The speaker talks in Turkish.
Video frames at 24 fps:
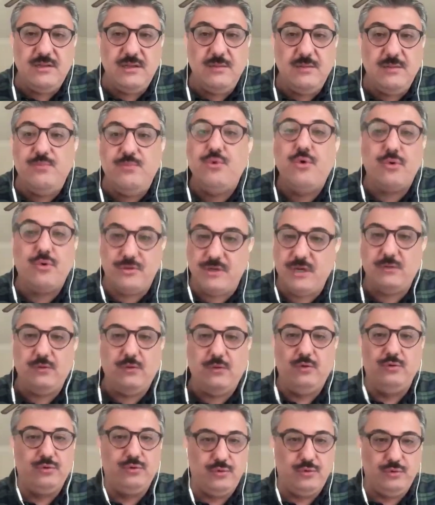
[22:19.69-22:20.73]
e, bürokrat
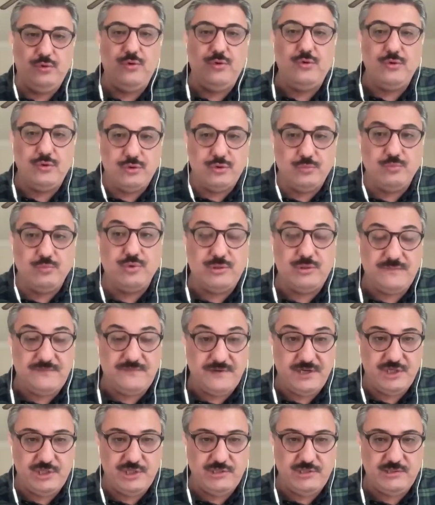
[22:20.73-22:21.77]
olduğunu görüyoruz
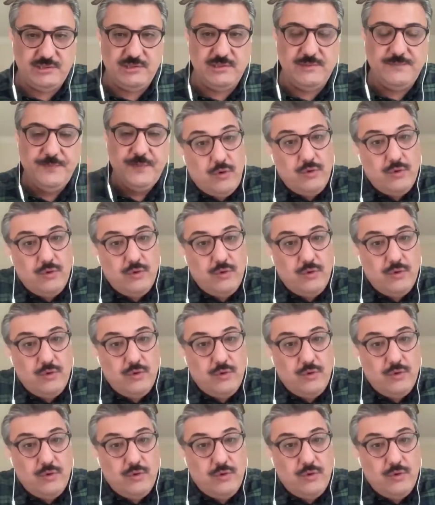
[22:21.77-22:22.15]
Mustafa Reşat'ın.